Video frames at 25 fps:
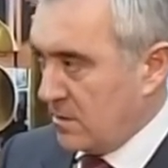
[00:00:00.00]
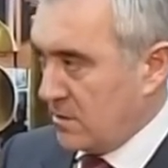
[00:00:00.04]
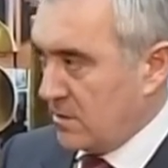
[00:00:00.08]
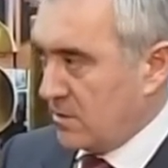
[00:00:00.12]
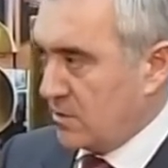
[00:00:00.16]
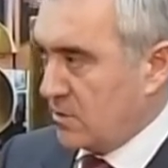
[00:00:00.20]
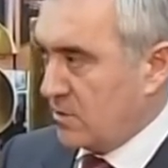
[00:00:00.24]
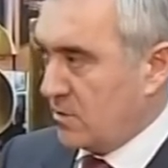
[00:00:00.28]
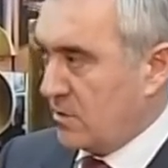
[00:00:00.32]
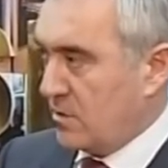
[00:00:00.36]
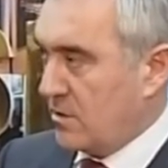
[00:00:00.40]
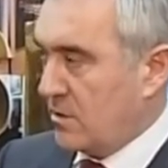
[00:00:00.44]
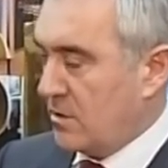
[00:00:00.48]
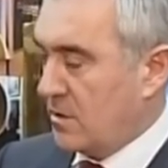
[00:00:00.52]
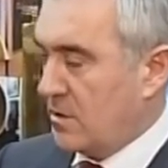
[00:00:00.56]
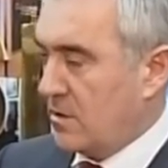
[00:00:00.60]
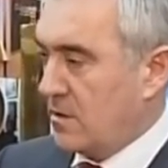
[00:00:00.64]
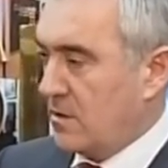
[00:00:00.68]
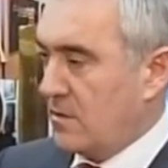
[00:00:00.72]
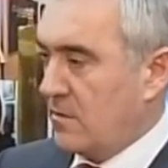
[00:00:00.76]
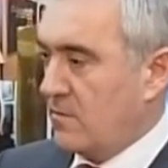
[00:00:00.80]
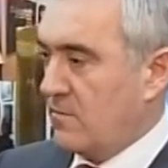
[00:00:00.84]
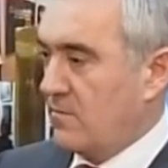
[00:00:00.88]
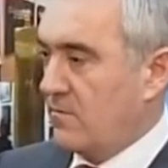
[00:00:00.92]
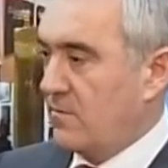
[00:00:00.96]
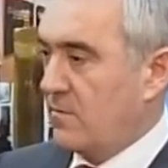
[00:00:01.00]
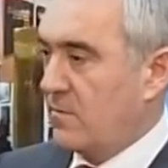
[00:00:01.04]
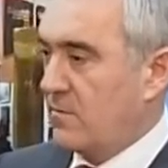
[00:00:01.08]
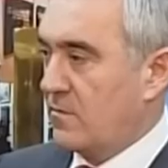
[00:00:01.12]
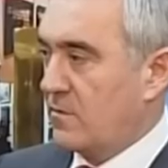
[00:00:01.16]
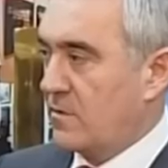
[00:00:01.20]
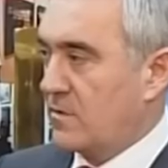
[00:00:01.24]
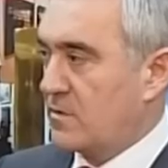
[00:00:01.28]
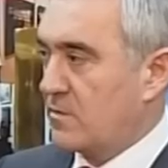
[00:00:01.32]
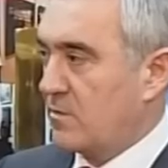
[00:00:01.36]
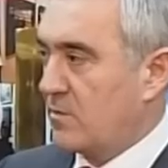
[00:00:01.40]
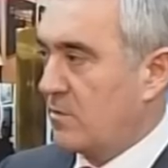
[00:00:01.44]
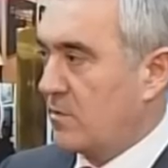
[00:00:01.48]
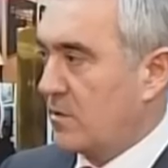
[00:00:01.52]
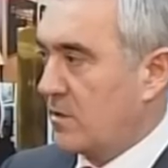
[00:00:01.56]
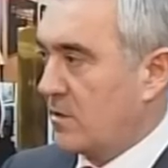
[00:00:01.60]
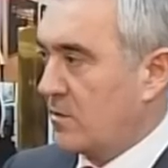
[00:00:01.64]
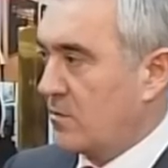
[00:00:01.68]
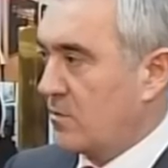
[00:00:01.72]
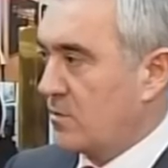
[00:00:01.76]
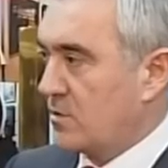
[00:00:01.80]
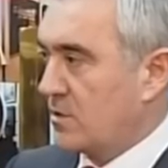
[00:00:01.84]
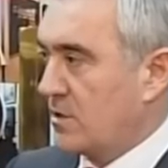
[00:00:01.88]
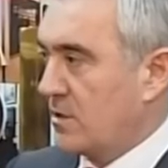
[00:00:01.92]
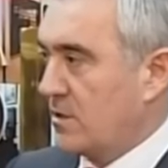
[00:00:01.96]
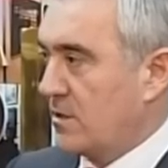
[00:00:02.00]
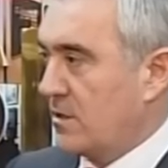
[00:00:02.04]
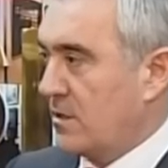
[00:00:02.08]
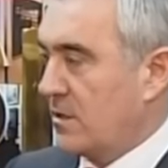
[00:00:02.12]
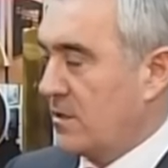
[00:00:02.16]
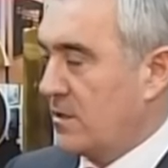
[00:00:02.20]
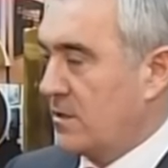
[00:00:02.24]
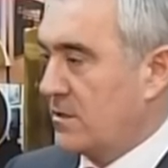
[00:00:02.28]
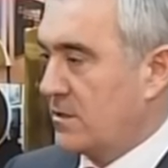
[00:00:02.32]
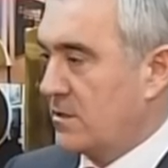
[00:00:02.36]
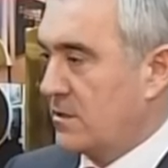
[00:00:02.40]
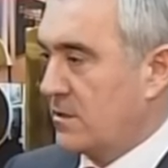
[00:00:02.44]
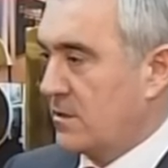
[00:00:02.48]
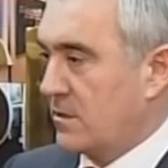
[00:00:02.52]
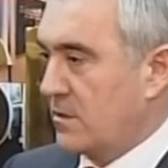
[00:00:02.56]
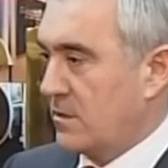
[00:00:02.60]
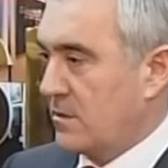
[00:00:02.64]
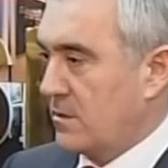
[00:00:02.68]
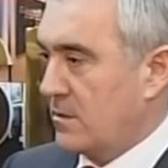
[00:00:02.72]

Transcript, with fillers: Сегодня в Республике Ингушетия есть